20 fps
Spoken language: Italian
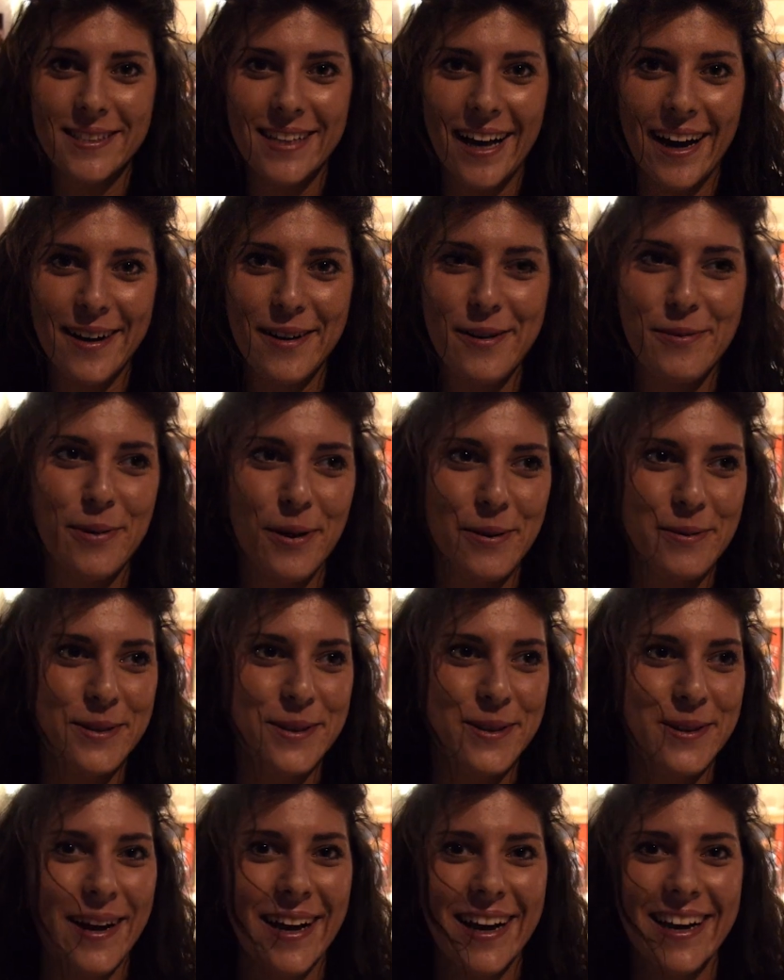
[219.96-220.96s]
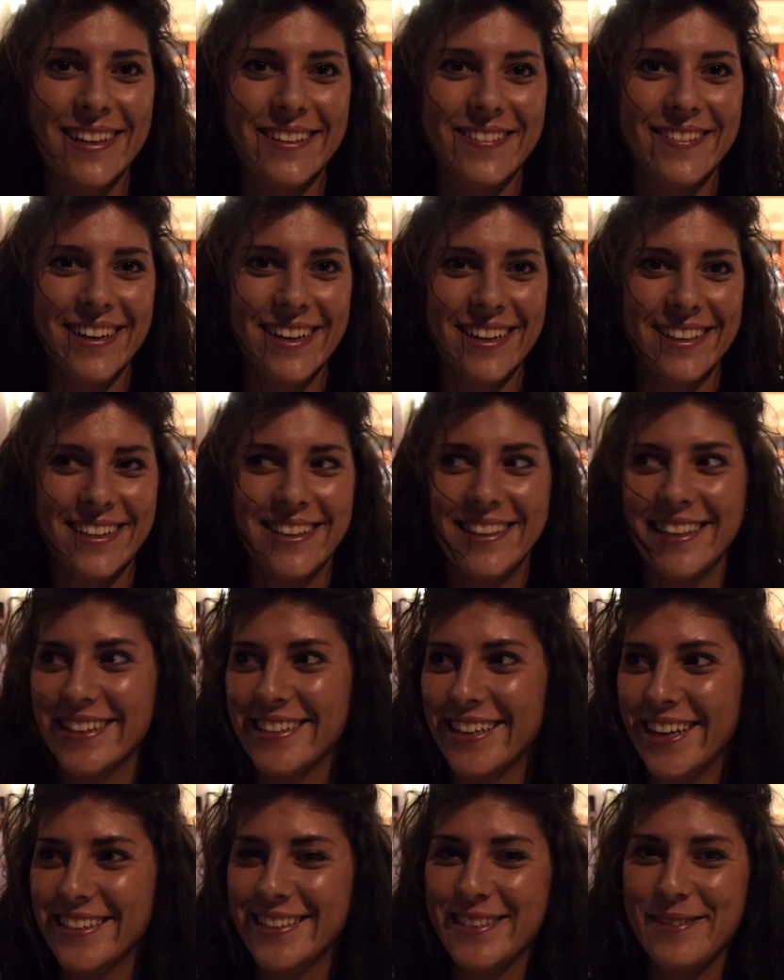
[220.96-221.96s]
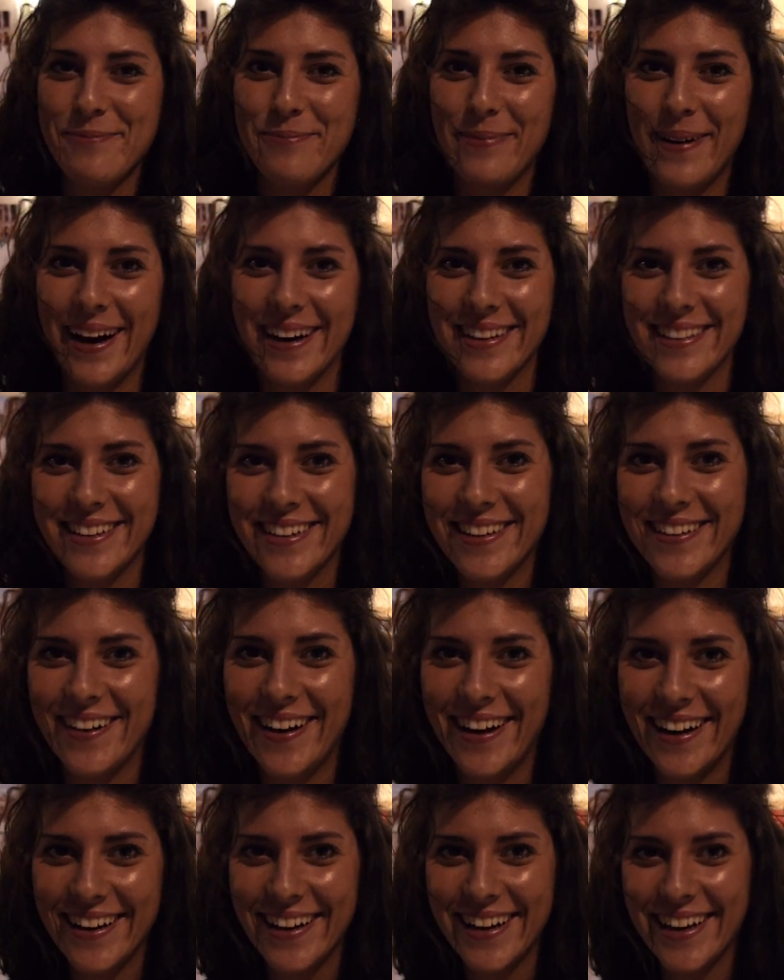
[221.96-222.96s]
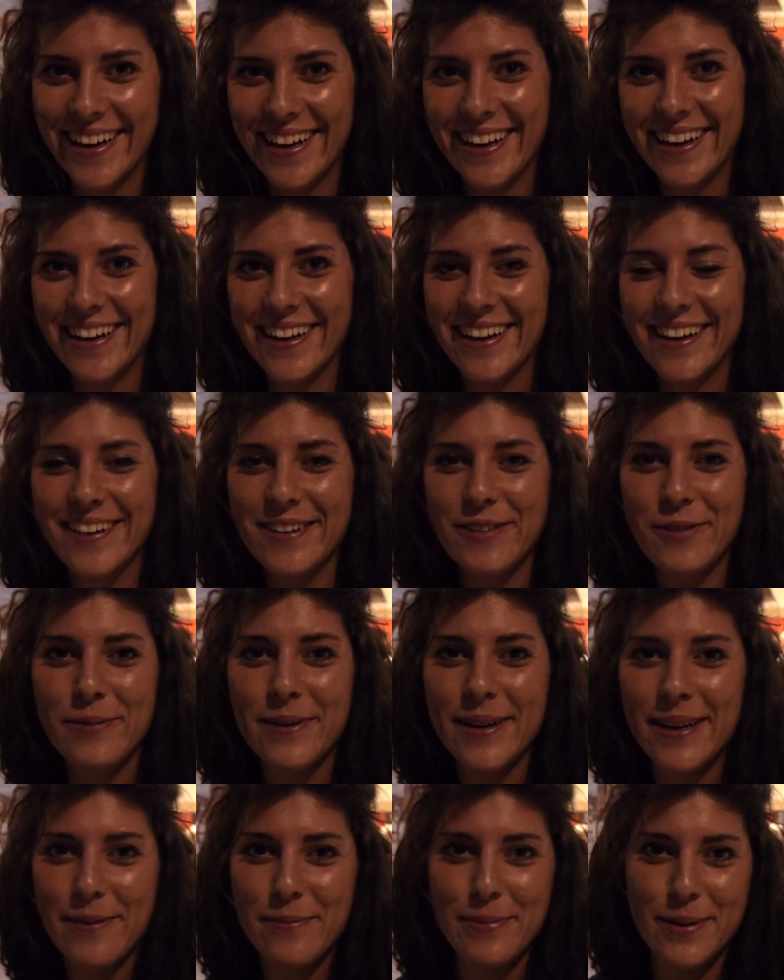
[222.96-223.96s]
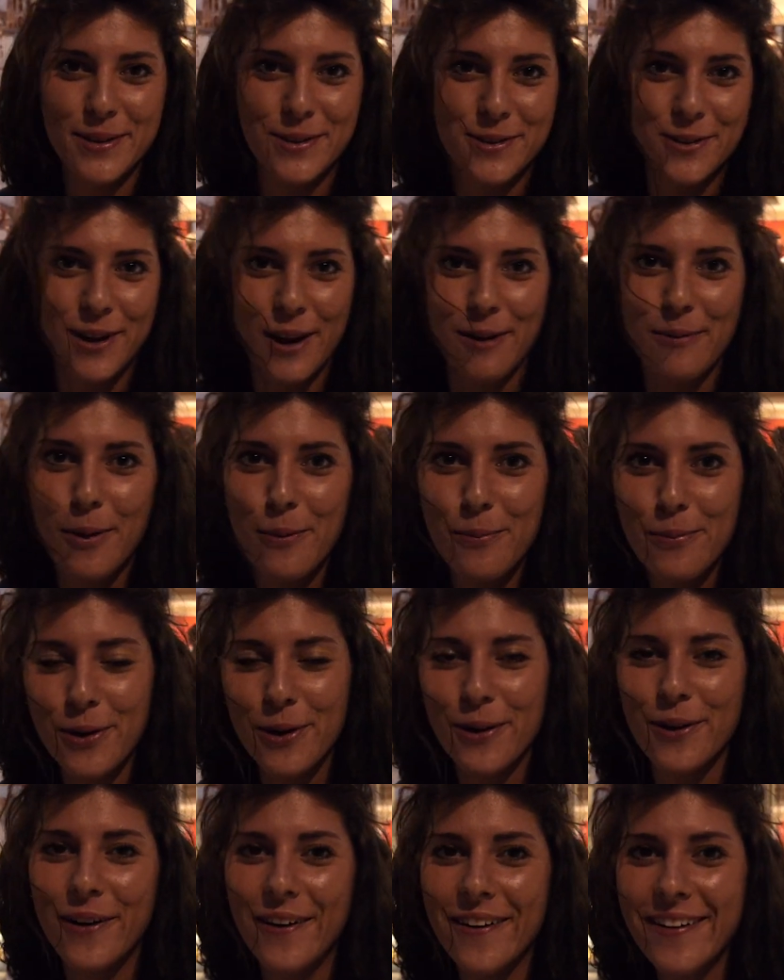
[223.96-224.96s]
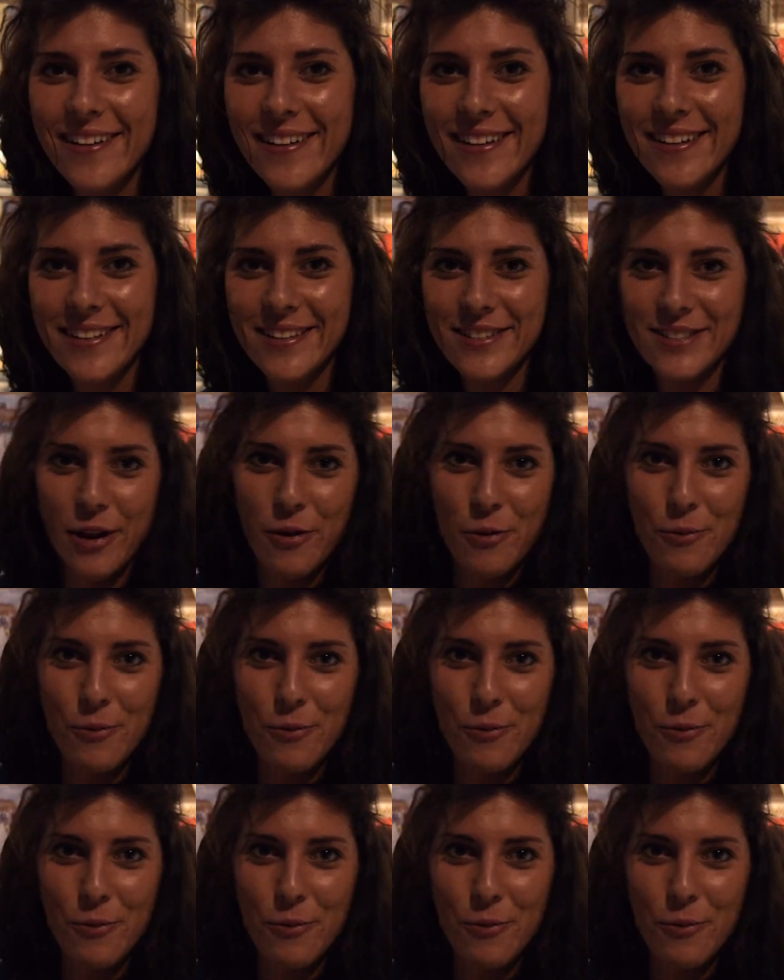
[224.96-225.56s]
sacco, poi mi sono anche divertita, cioè è simpatico anche come persona proprio cioè,